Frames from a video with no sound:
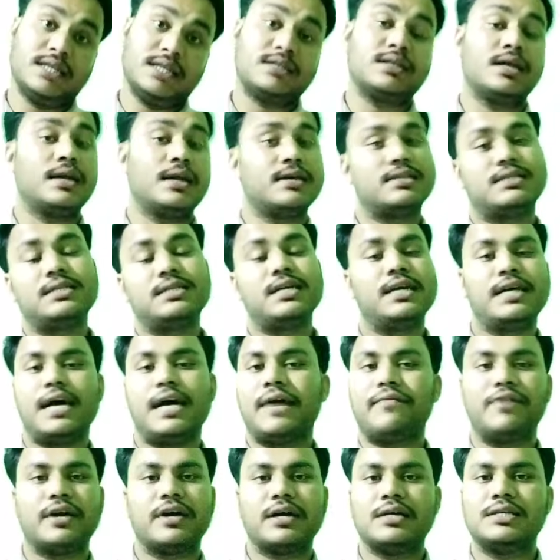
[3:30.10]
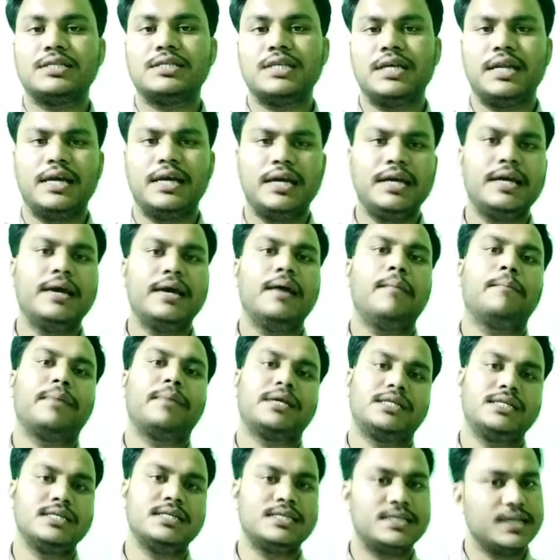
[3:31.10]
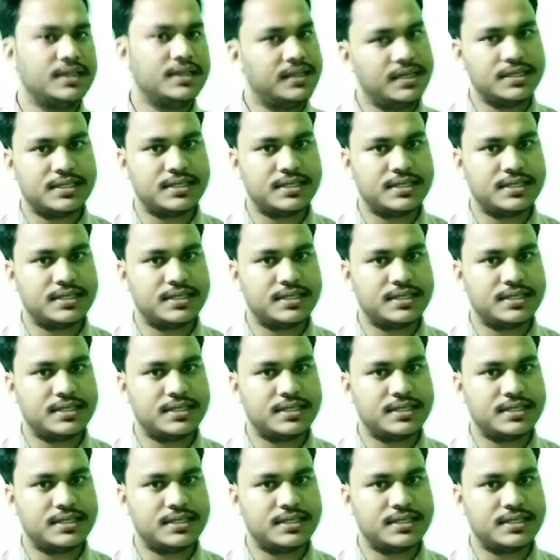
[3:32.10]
सत्तर अस्सी हज़ार वैकेंसी नहीं है पच्चीस से